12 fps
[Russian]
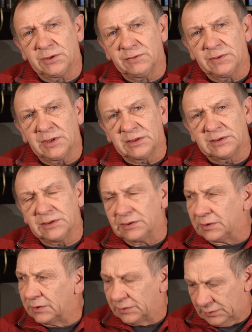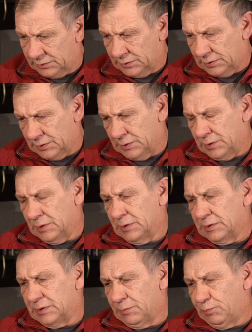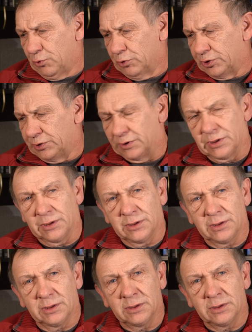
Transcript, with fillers: 12 сапожника.